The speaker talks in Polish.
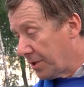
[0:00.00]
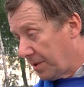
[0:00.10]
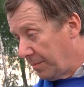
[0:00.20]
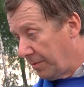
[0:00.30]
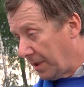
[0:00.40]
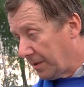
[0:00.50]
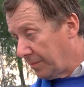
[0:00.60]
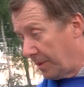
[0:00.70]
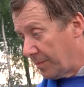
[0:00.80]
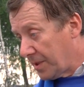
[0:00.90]
przy czym była to
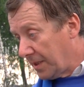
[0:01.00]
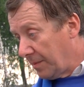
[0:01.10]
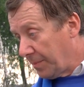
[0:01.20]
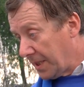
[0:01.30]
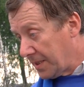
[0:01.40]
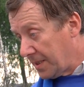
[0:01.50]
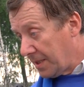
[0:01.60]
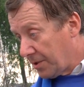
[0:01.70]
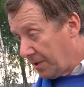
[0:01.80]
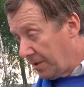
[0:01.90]
moim zdaniem
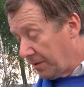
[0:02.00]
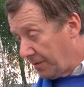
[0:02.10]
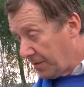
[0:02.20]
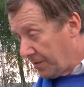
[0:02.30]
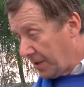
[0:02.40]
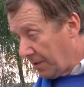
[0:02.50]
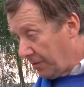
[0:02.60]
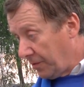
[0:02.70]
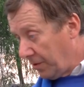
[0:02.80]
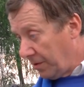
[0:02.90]
praca szkoleniowców
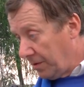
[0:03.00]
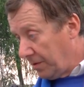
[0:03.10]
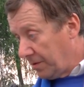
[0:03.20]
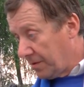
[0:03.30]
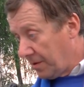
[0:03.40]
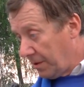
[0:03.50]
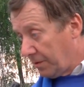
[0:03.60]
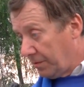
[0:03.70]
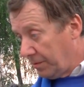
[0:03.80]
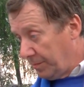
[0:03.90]
zarówno z
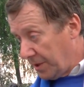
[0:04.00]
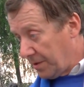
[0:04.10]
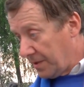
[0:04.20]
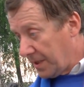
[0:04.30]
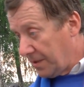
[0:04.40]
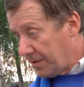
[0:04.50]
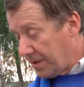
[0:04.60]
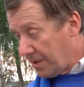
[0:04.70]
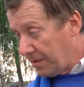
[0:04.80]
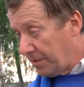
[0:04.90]
roku bieżącego
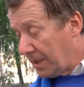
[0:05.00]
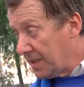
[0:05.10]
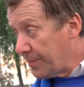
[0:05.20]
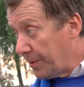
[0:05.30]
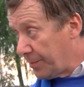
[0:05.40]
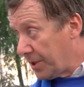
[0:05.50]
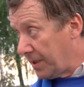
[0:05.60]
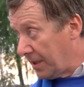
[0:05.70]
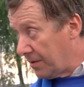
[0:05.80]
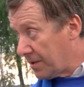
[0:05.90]
sezonu, jak i z
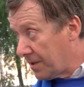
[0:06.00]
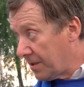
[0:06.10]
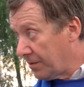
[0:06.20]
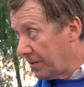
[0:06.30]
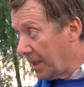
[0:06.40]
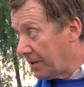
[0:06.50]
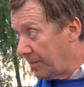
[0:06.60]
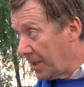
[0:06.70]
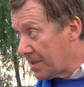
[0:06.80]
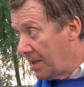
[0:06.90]
poprzedniego sezonu.
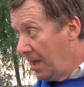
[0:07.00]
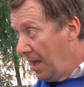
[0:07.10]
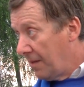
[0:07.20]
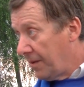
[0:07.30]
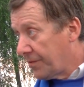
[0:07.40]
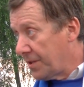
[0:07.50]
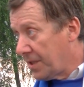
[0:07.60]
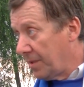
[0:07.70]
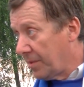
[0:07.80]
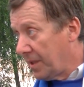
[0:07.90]
Natomiast we
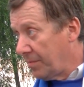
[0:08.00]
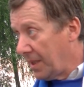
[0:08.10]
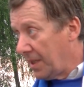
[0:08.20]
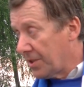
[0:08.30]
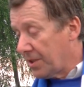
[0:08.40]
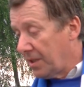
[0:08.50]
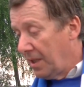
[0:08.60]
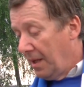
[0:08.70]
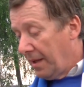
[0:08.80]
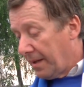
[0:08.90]
wszystkim tym należy
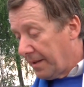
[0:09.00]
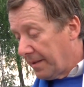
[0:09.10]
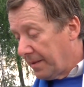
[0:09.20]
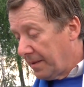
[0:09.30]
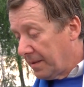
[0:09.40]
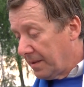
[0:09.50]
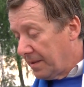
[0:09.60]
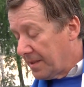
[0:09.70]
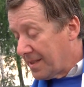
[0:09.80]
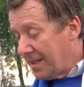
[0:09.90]
e,
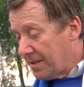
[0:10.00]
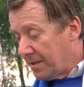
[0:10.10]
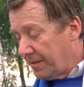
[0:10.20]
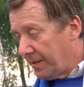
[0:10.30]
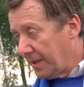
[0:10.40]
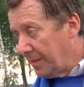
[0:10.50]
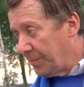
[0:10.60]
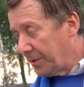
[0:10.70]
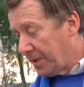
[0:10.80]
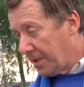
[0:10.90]
e, zdecydowanie
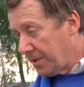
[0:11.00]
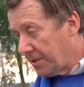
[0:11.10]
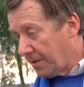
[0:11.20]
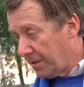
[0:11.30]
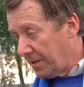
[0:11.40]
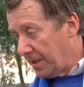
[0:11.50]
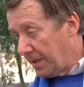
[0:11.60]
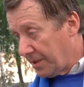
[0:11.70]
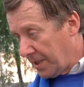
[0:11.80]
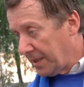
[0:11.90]
podkreślić
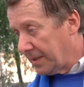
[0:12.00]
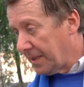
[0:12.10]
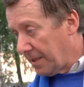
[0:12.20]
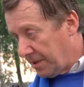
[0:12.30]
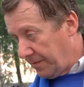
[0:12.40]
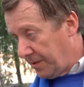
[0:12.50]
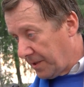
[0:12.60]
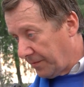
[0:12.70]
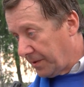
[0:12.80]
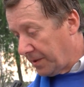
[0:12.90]
rolę Ryszarda
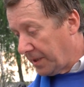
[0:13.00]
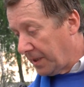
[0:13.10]
Tarasiewicza, który